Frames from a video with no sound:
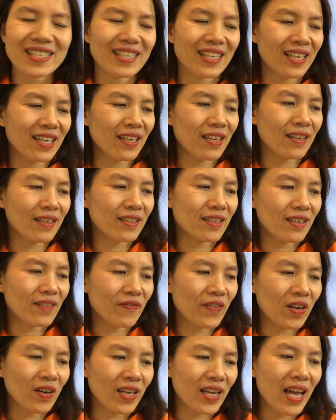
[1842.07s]
à
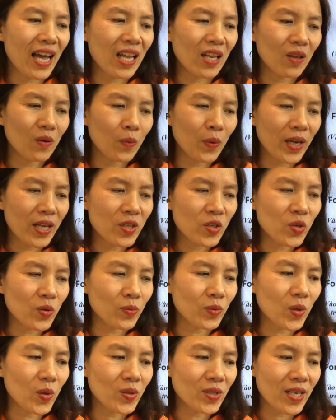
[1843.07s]
vào lễ Halloween
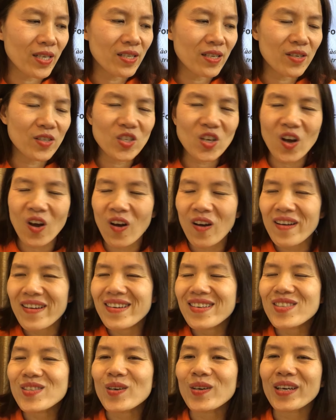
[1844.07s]
chúng tôi sẽ chơi trò
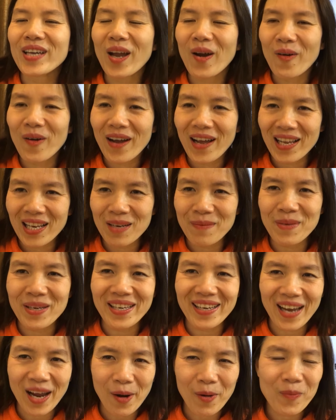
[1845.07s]
cho kẹo hay là
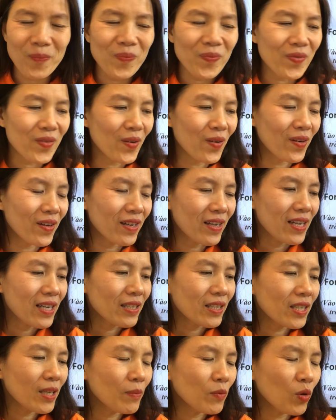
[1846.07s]
bị gạo rồi
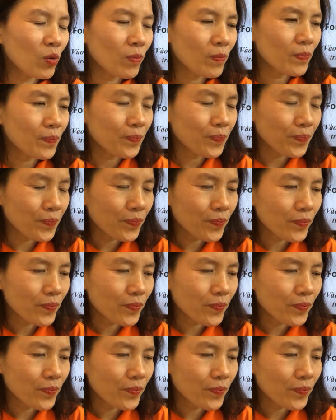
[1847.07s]
tiếp tục